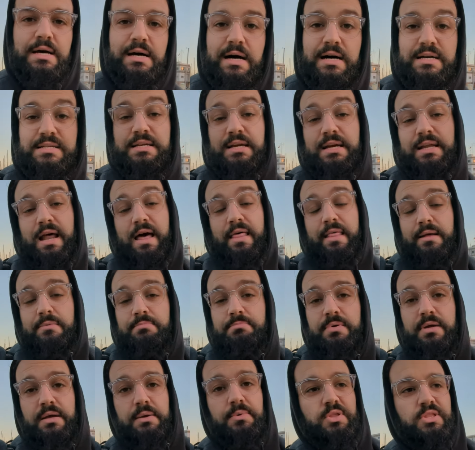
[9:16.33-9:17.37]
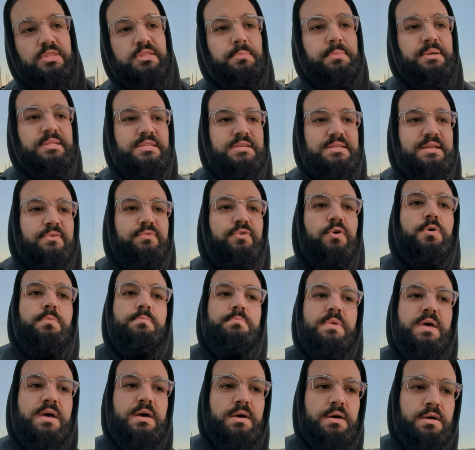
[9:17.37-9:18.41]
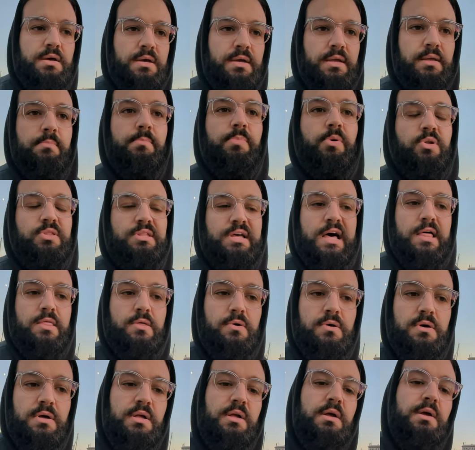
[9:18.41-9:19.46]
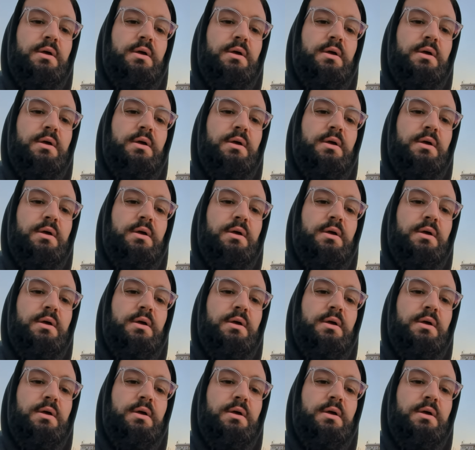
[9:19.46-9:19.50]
Así que nada, evidentemente Jafón, importado,